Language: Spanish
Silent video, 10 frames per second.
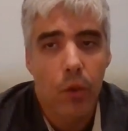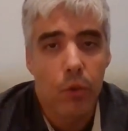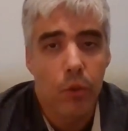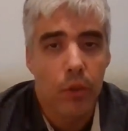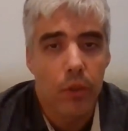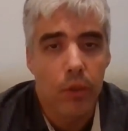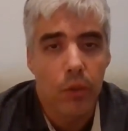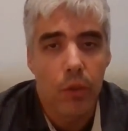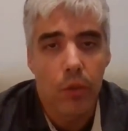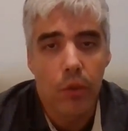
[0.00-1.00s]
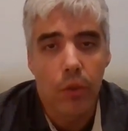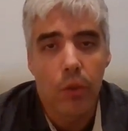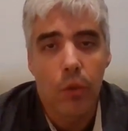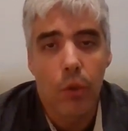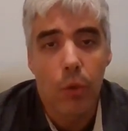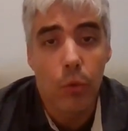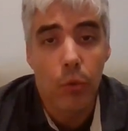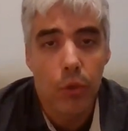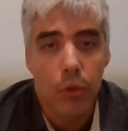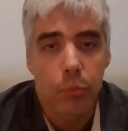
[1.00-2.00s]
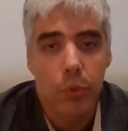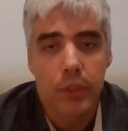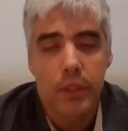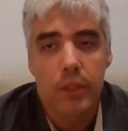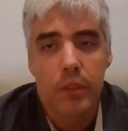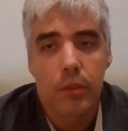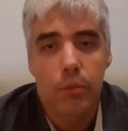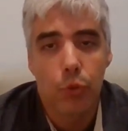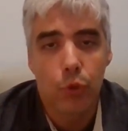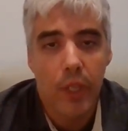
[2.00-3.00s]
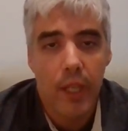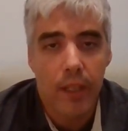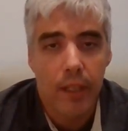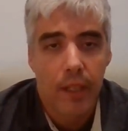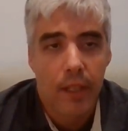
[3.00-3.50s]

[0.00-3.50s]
con, con, 1-2, pues buscar